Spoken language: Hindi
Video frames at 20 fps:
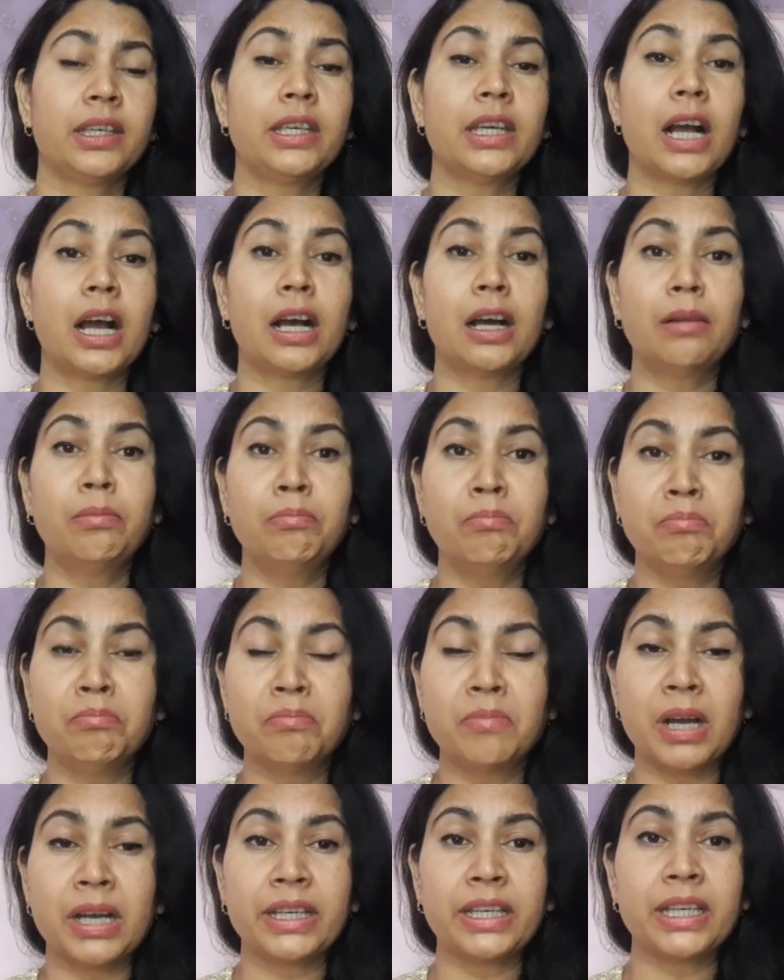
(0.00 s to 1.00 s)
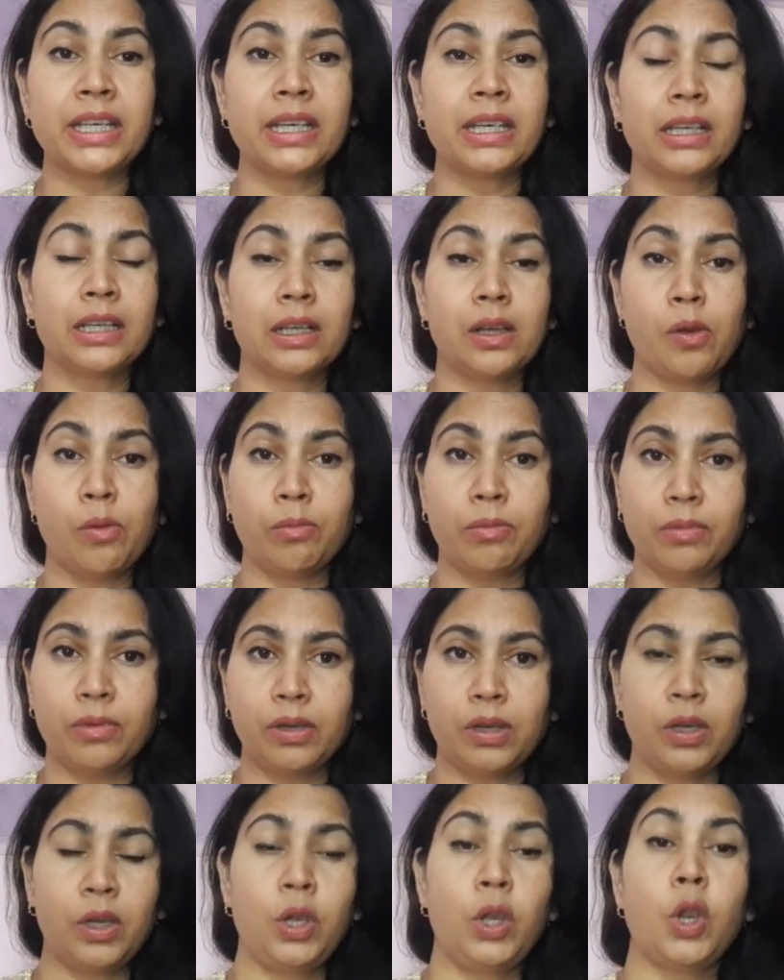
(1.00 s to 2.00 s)
या मनी
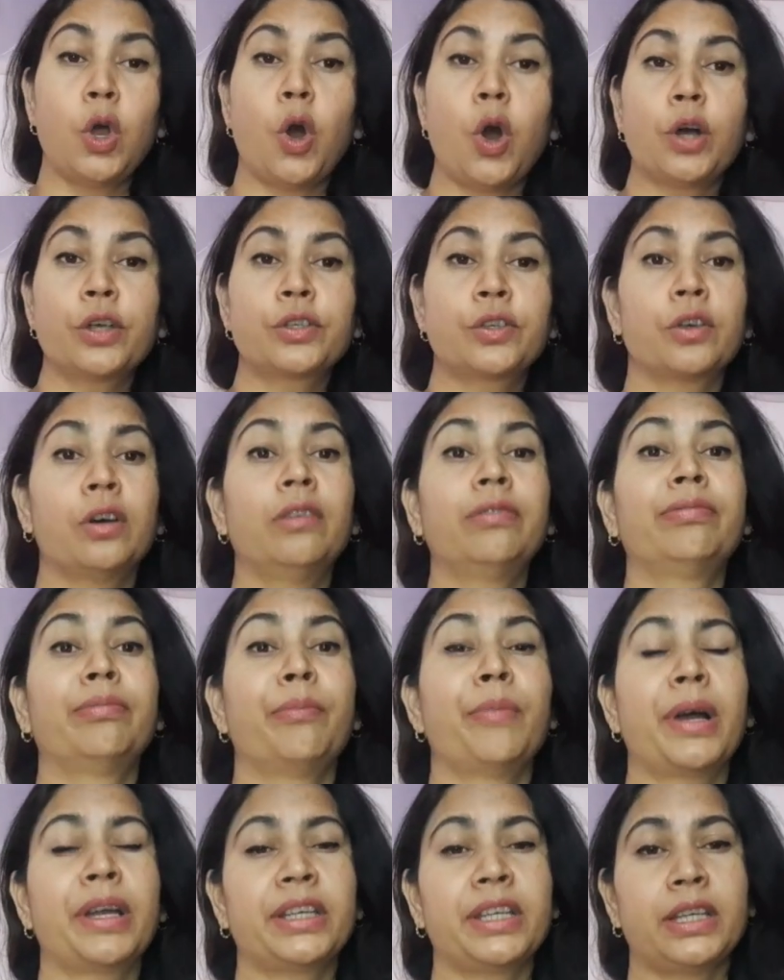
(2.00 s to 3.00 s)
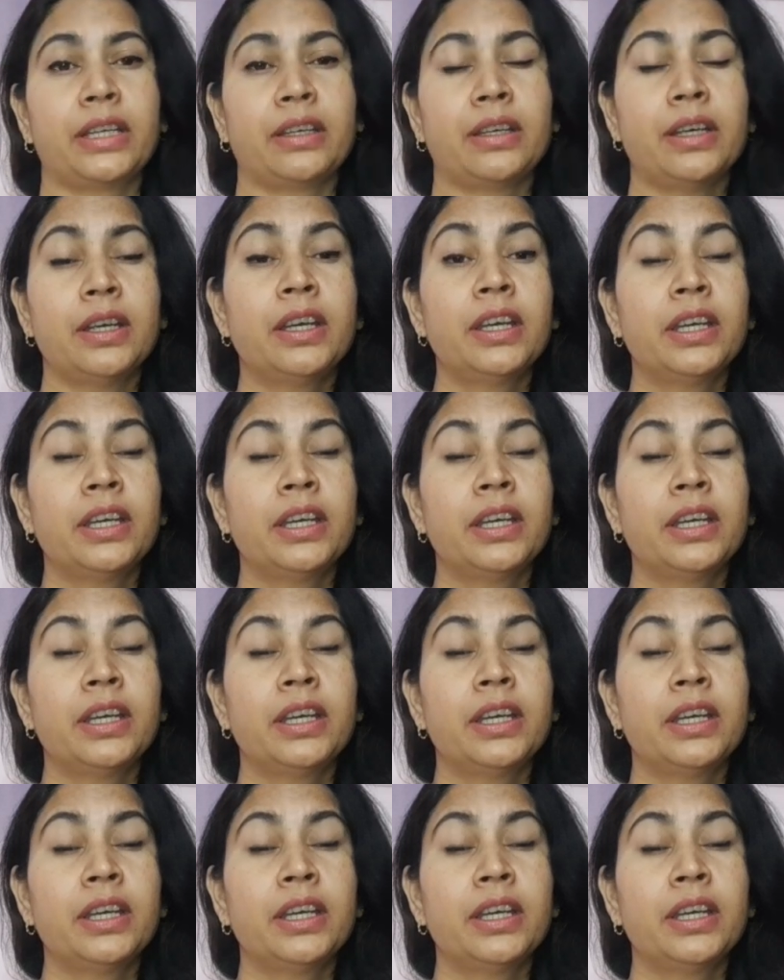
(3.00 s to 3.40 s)
लॉस ऑफ मनी